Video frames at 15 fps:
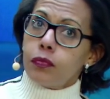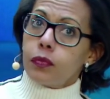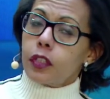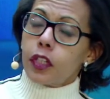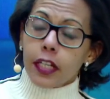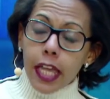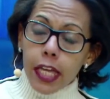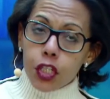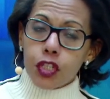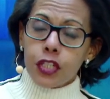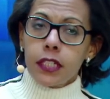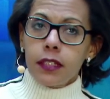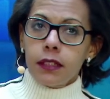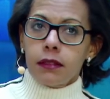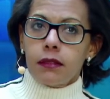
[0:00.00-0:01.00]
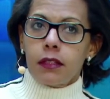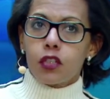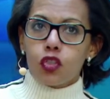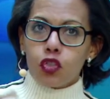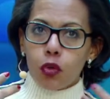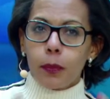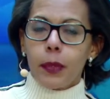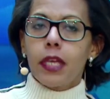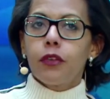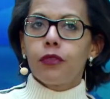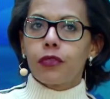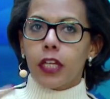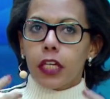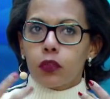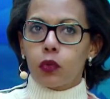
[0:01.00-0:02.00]
d'engager un chemin
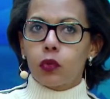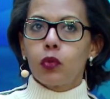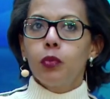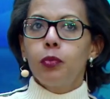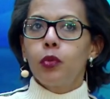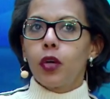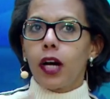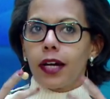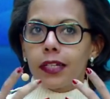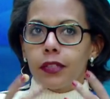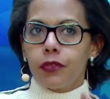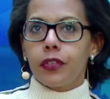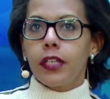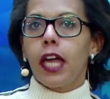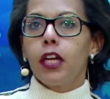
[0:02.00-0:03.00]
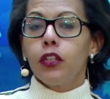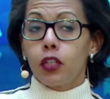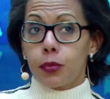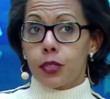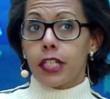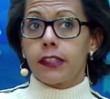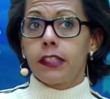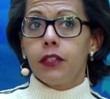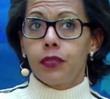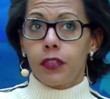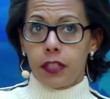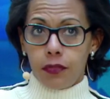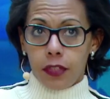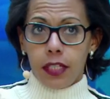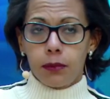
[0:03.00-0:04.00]
vertueux pour arriver à un objectif
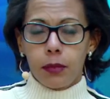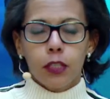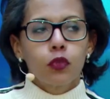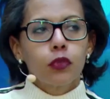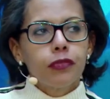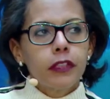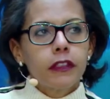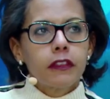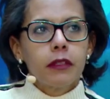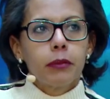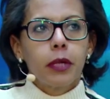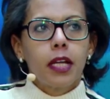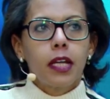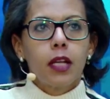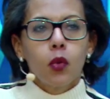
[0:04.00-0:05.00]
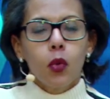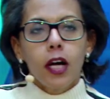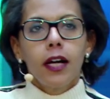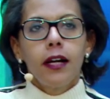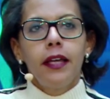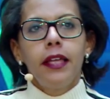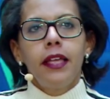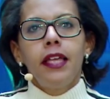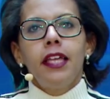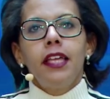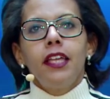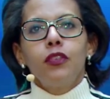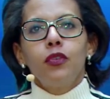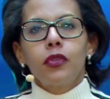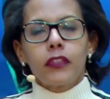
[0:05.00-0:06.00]
qui va être bientôt fixé par la loi
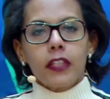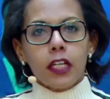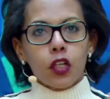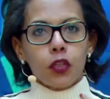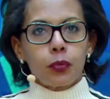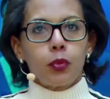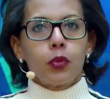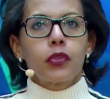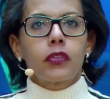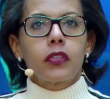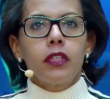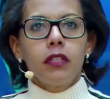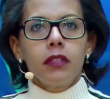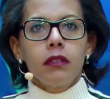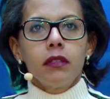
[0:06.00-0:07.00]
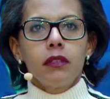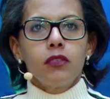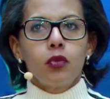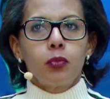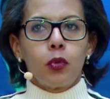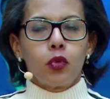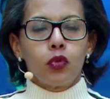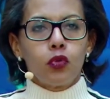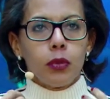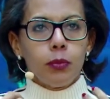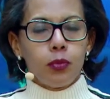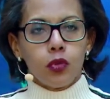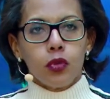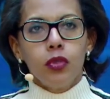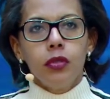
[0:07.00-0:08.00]
de 50% de produits
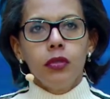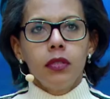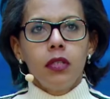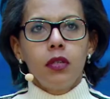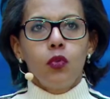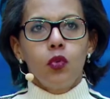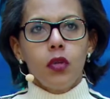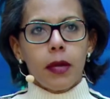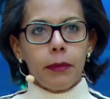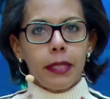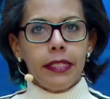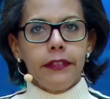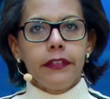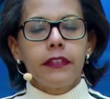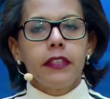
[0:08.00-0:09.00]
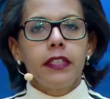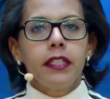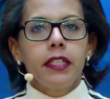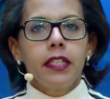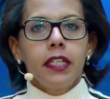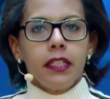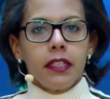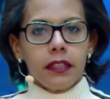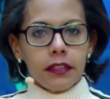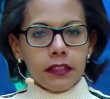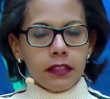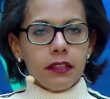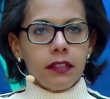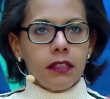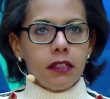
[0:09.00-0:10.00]
bio ou labellisés
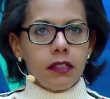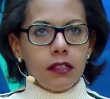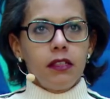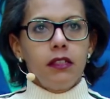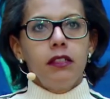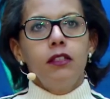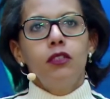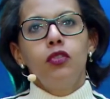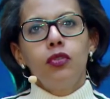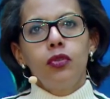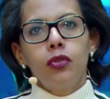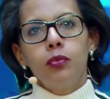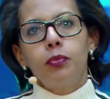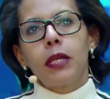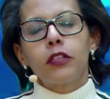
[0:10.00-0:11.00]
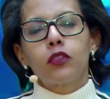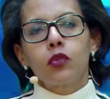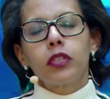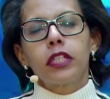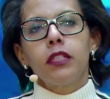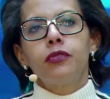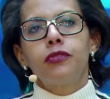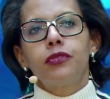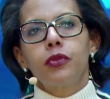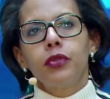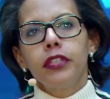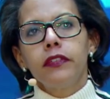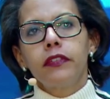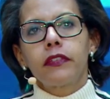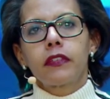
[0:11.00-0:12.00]
dans euh, le plateau qu'ils
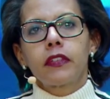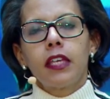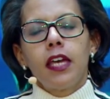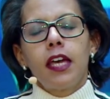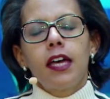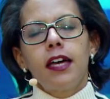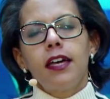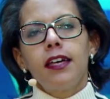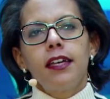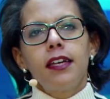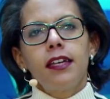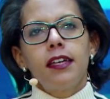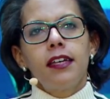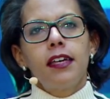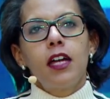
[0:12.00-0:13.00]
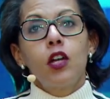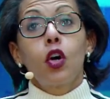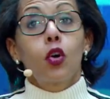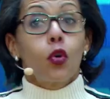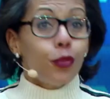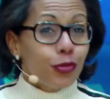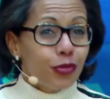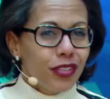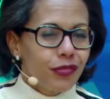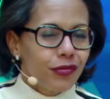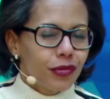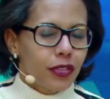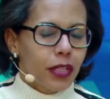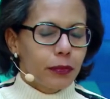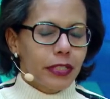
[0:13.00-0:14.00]
fournissent à, leurs convives.
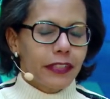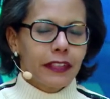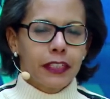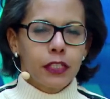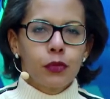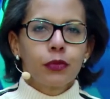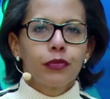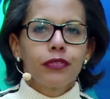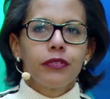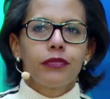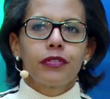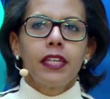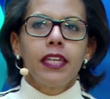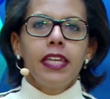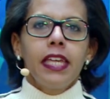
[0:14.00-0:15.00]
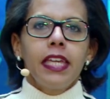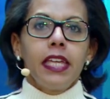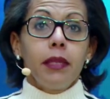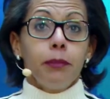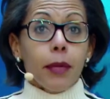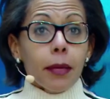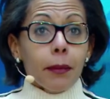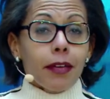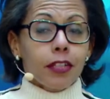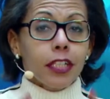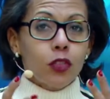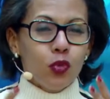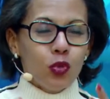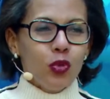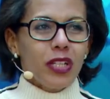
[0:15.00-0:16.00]
On appelle ça des convives. Et même
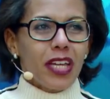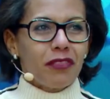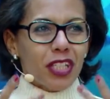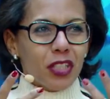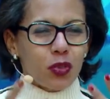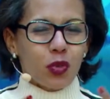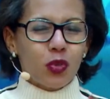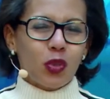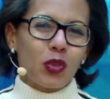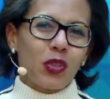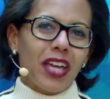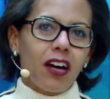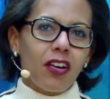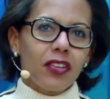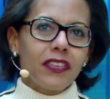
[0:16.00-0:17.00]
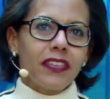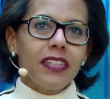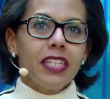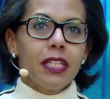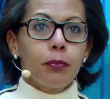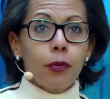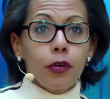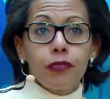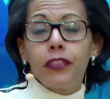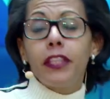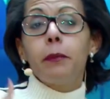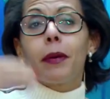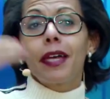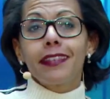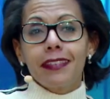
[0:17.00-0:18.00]
avec nous et avec notre garantie, ils peuvent
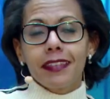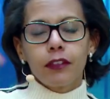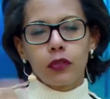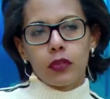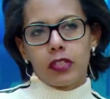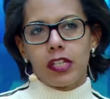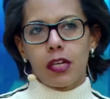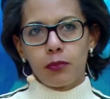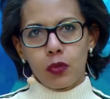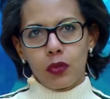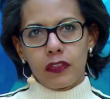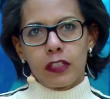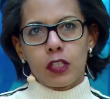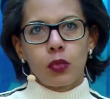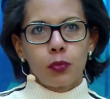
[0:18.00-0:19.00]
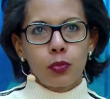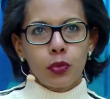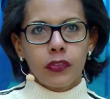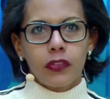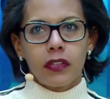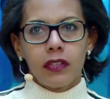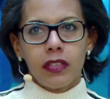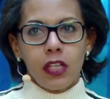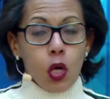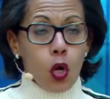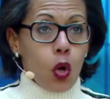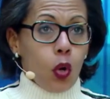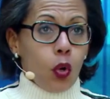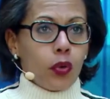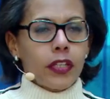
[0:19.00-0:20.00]
dépasser ce cap de 50%.
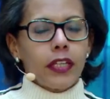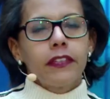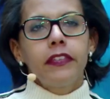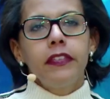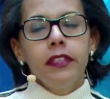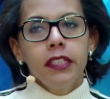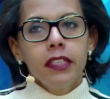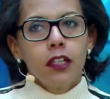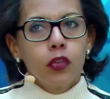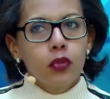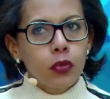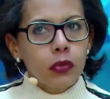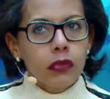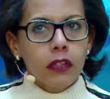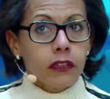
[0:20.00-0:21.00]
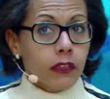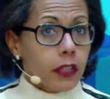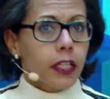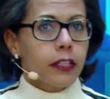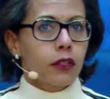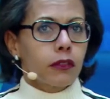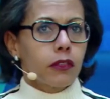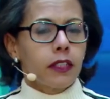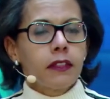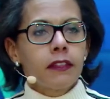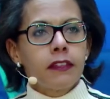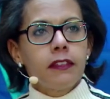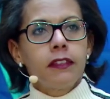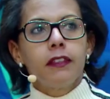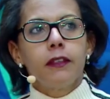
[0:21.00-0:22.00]
On a signé en deux ans
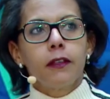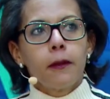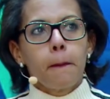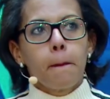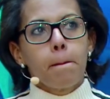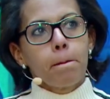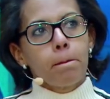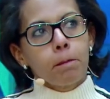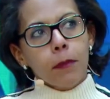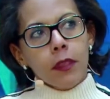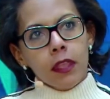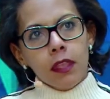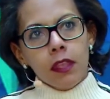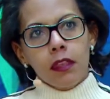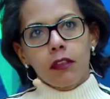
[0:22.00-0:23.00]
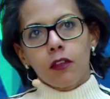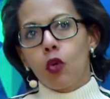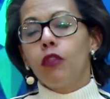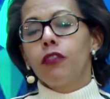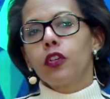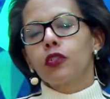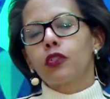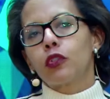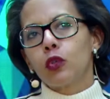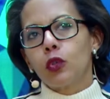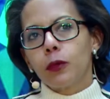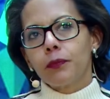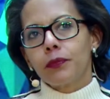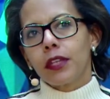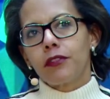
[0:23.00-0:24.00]
186 euh, conventions
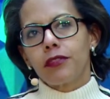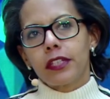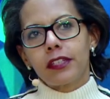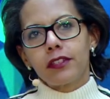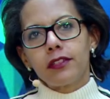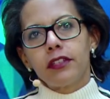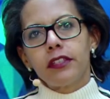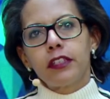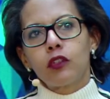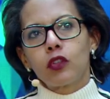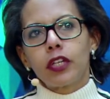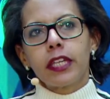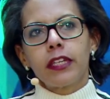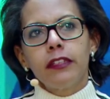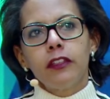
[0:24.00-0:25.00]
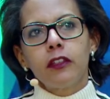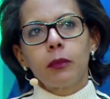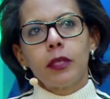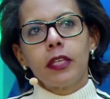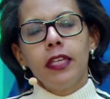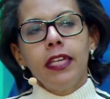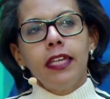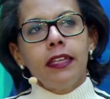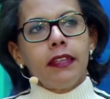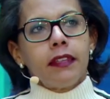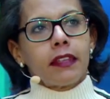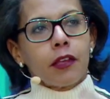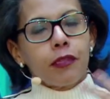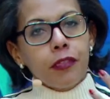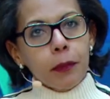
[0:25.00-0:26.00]
avec des organismes
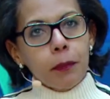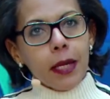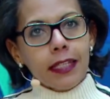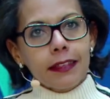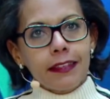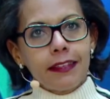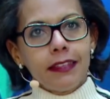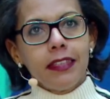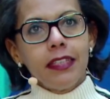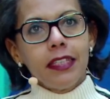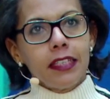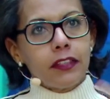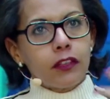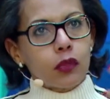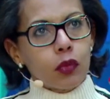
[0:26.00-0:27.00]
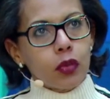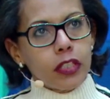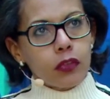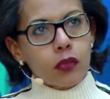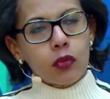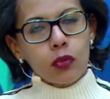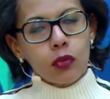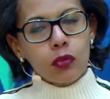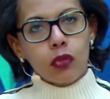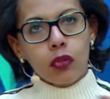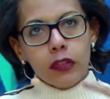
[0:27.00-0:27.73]
ça fait partie, et, ce,